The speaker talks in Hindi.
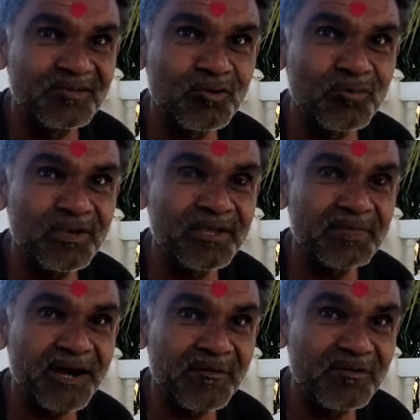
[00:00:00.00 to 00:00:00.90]
धोबी
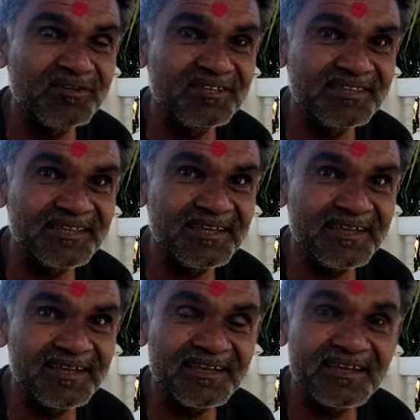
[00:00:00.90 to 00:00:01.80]
की माँ बोलती थी
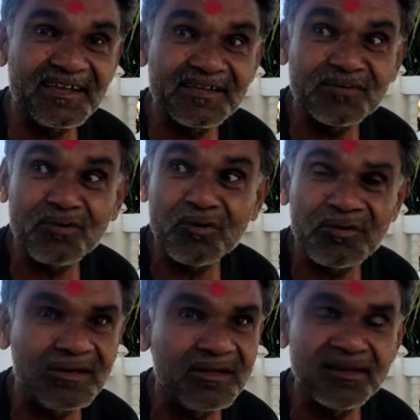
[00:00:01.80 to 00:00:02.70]
कि ये जो
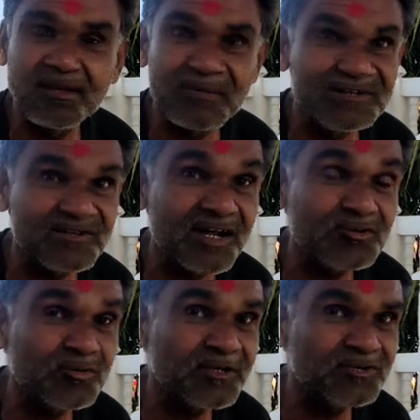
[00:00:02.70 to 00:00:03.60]
इनके पास
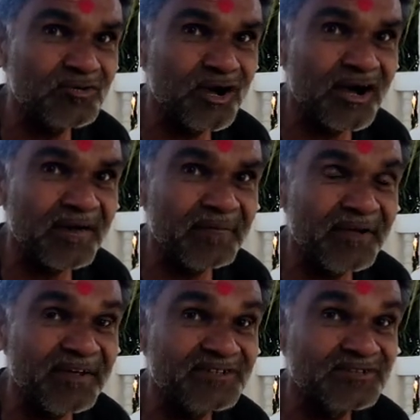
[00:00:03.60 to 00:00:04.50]
400-500 गाय
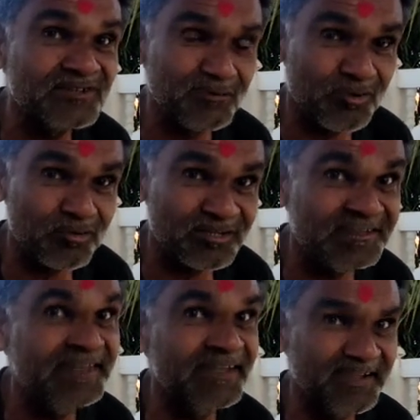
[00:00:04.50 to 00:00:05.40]
भैंस
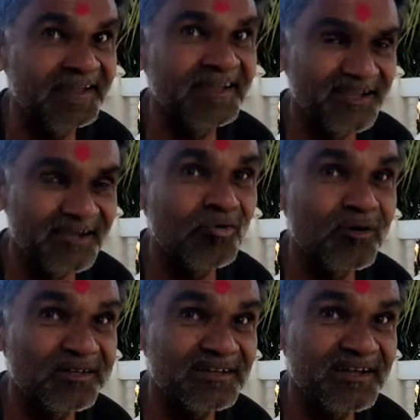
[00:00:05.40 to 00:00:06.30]
धोधन थे गौ
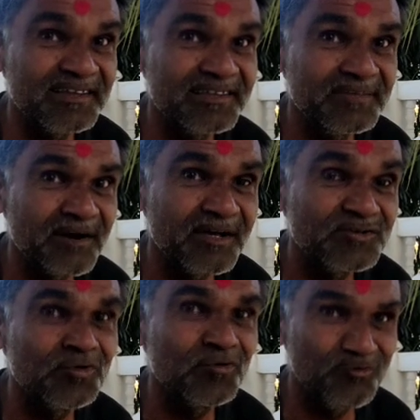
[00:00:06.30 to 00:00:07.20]
माताएं थी
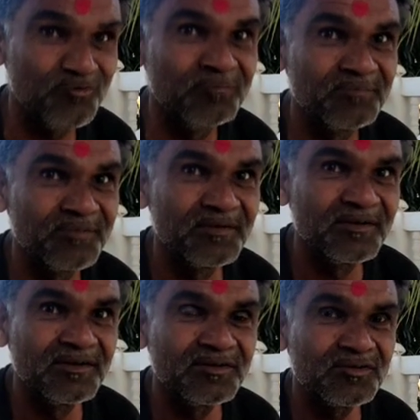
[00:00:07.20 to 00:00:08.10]
500
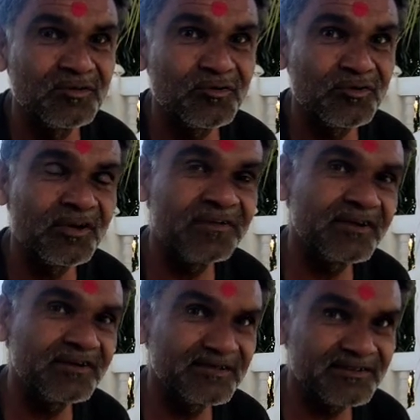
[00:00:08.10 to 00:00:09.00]
तो ये
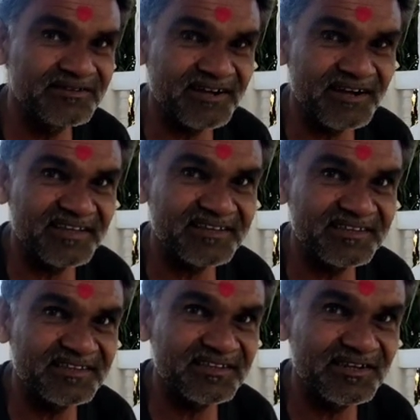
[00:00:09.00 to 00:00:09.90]
इनके चराने
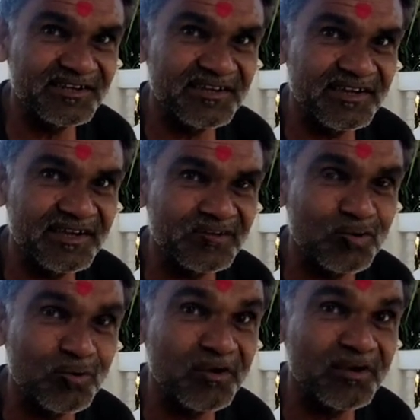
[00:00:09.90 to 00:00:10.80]
जाते थे तो इनके
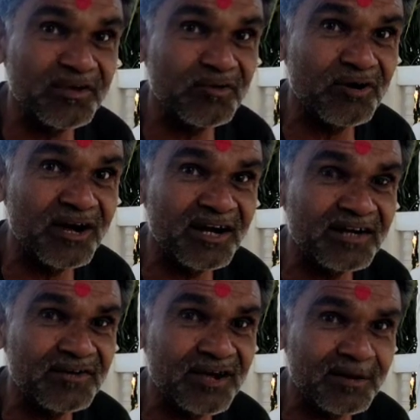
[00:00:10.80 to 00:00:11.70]
धोबी के जो
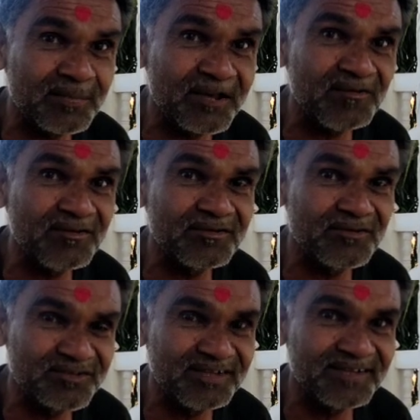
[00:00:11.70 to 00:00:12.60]
घाट जहाँ कपड़ा
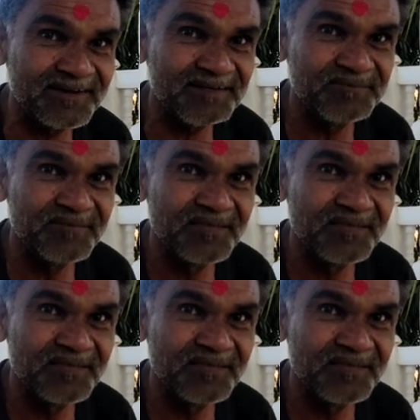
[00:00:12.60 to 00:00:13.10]
धोता था